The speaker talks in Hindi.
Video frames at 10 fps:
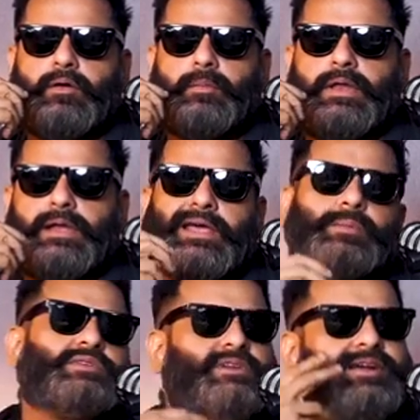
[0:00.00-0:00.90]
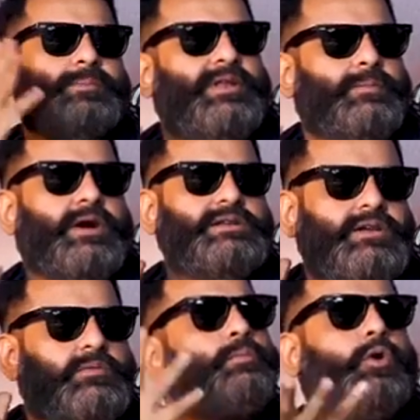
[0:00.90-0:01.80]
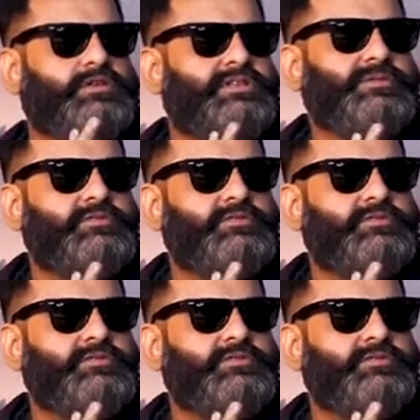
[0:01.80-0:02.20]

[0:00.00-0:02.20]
और मैंने कहा मैं सिगरेट पीने बाहर जा रहा हूँ मैं बहुत